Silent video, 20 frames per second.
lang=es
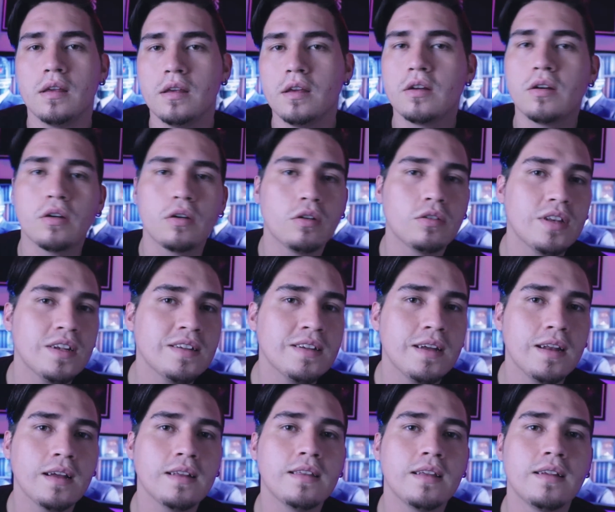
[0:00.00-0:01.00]
Y con otras
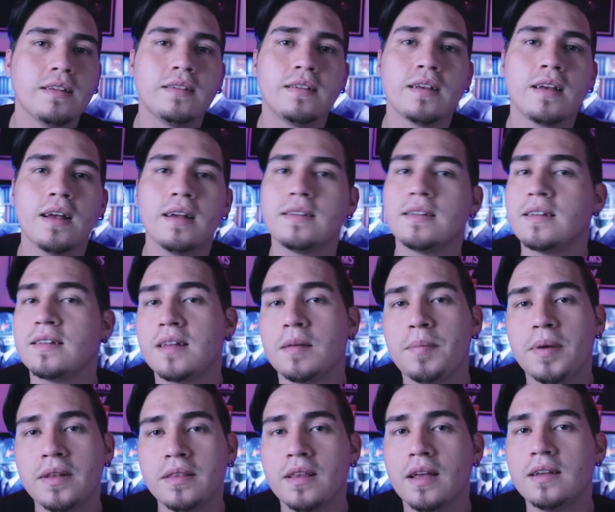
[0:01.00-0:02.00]
características de esta
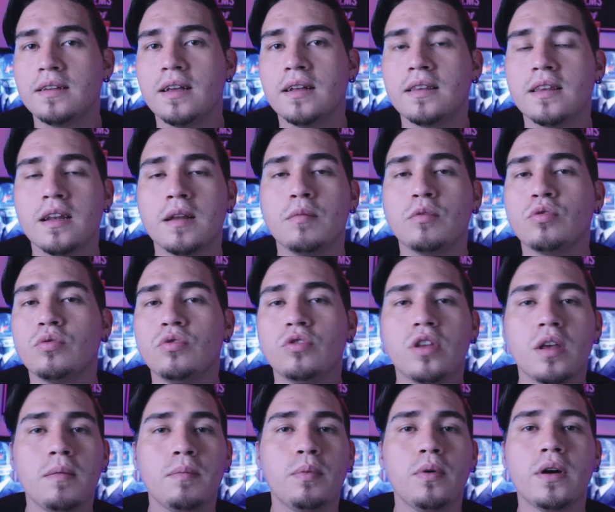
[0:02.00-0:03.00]
pantalla tenemos un
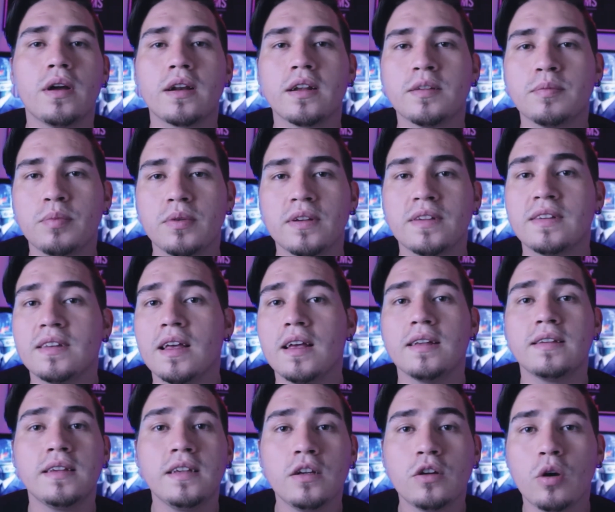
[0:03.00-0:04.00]
tiempo de respuesta
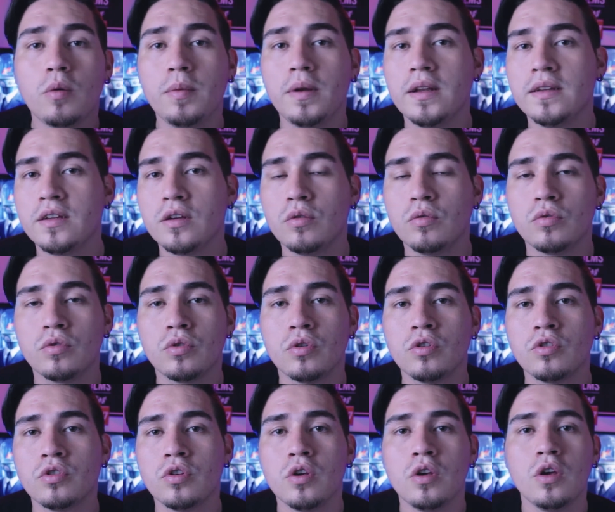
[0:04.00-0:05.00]
de 5
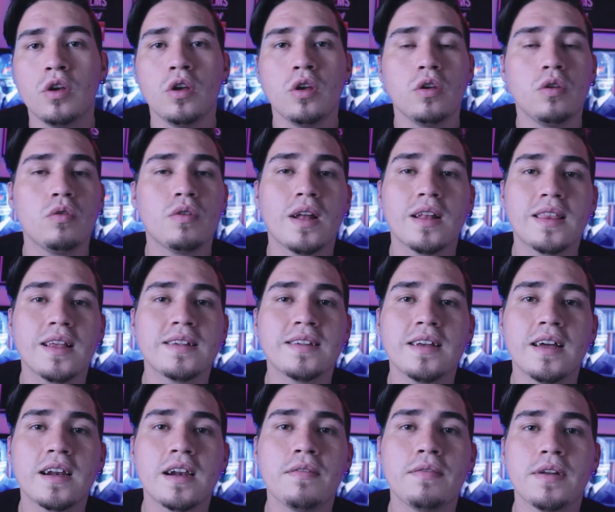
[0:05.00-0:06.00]
milisegundos y una
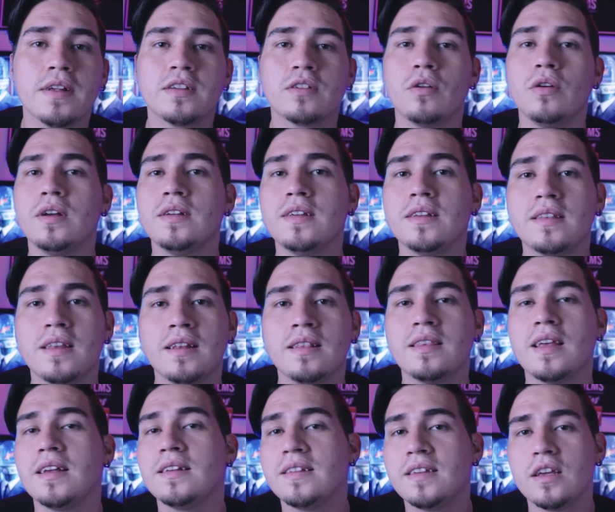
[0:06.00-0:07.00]
tasa de refresco de
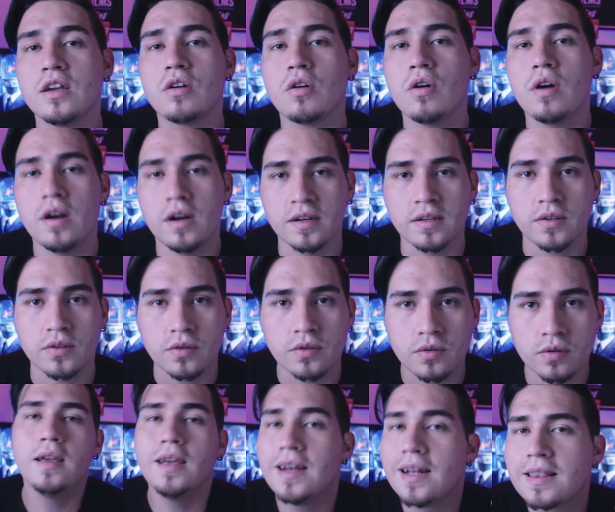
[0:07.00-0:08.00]
75
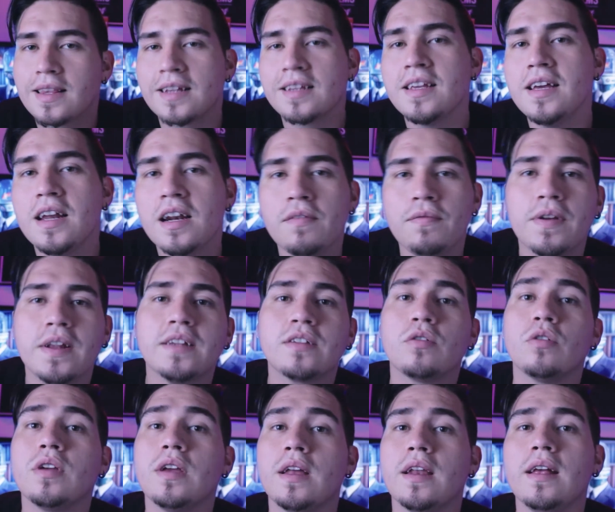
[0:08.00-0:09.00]
Hz. Y la tasa de
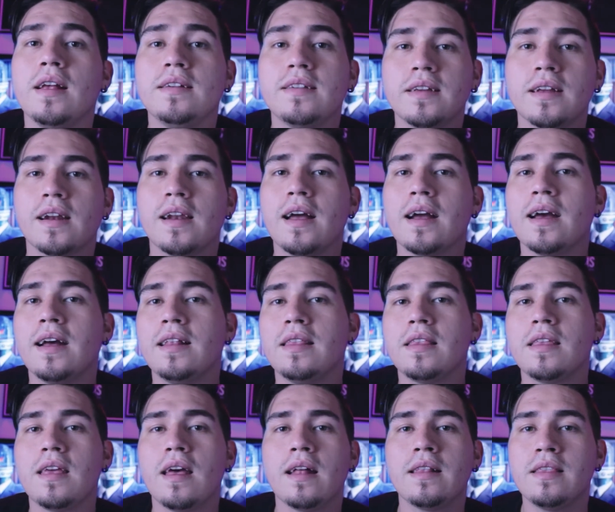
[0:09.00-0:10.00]
refresco quiere decir la
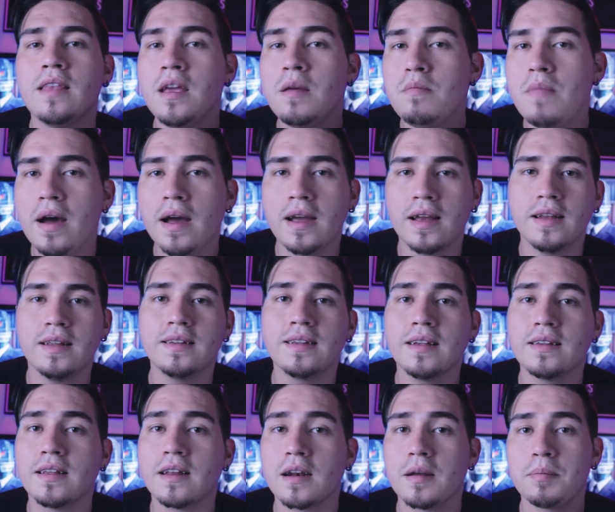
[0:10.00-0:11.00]
cantidad de imágenes
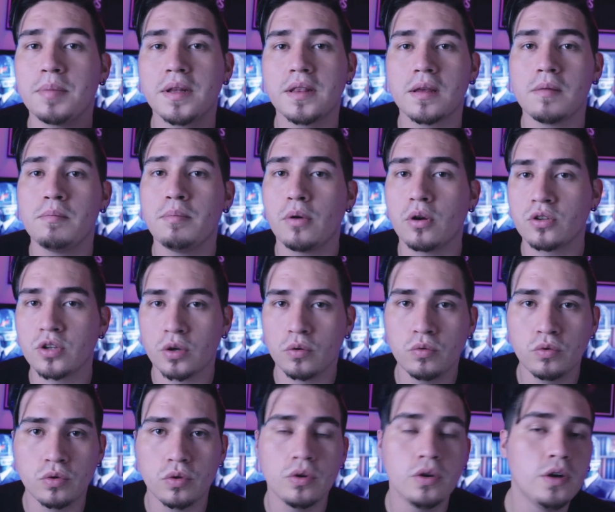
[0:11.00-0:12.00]
que se repiten por
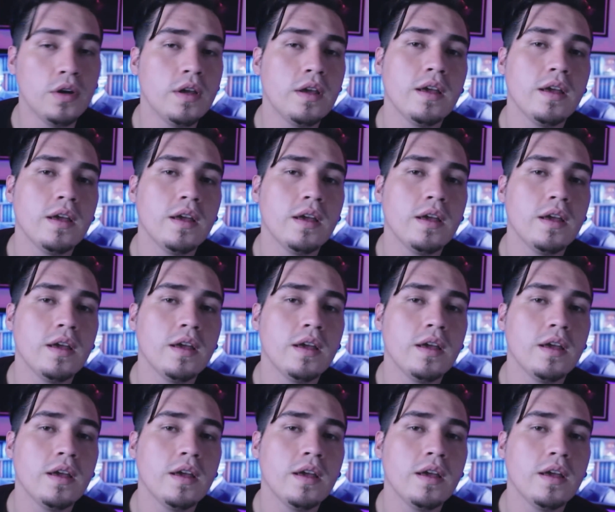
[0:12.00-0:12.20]
segundo.